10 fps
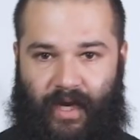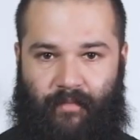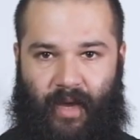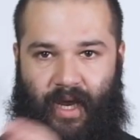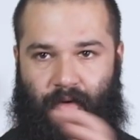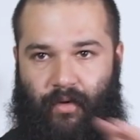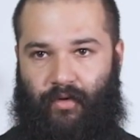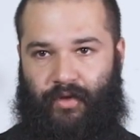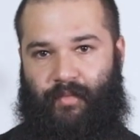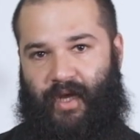almeno
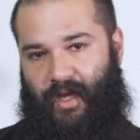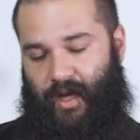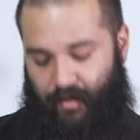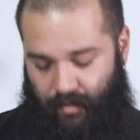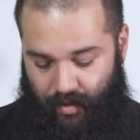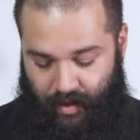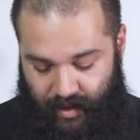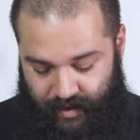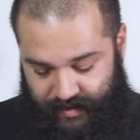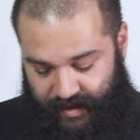lo spiedino
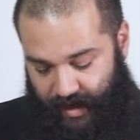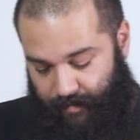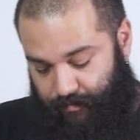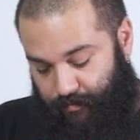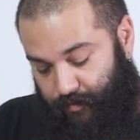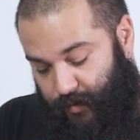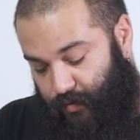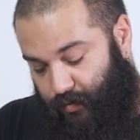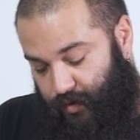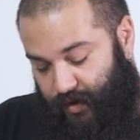sarà
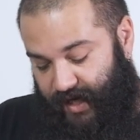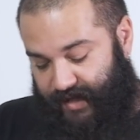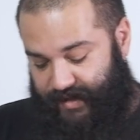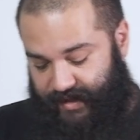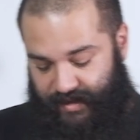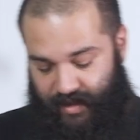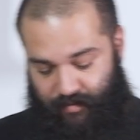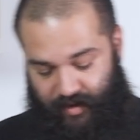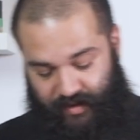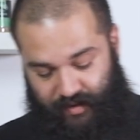tutto della stessa
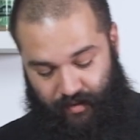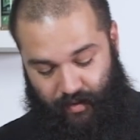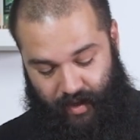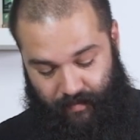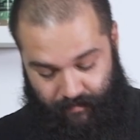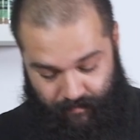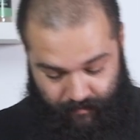dimensione